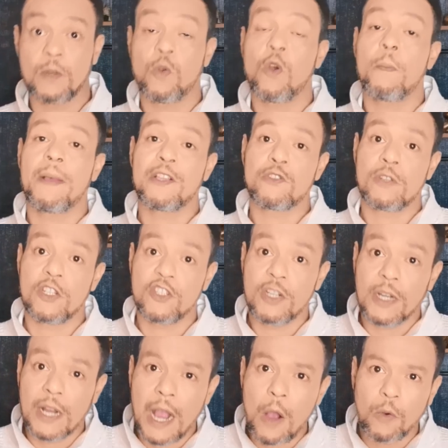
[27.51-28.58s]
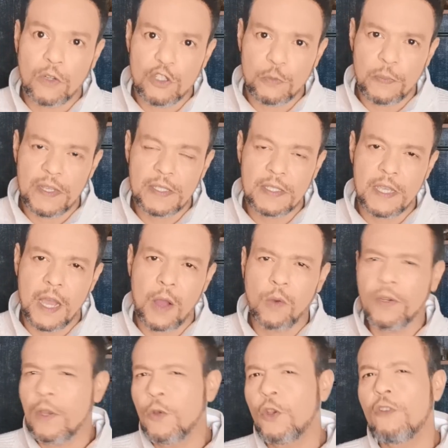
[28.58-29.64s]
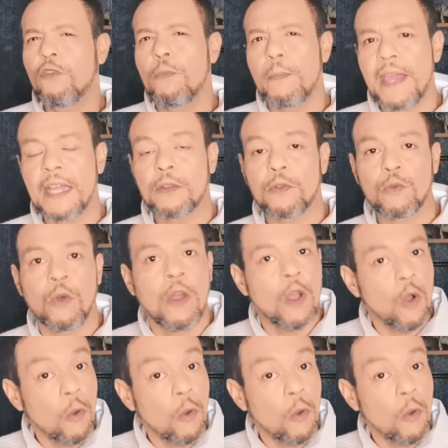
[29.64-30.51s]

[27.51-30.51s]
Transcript: como as zonas de cálculo espacial, que é um novo método,